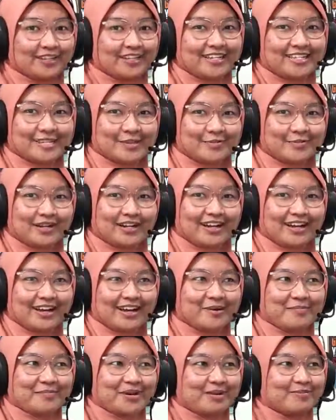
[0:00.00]
yang simple, yang
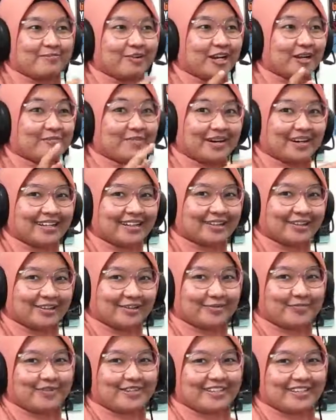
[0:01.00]
gampang boleh banget
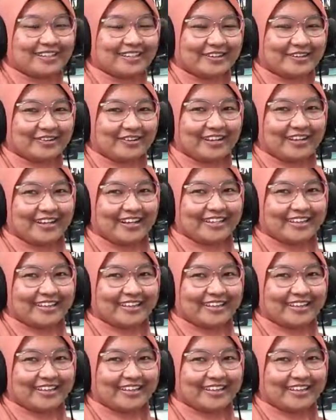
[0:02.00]
loh beli di Trigonal.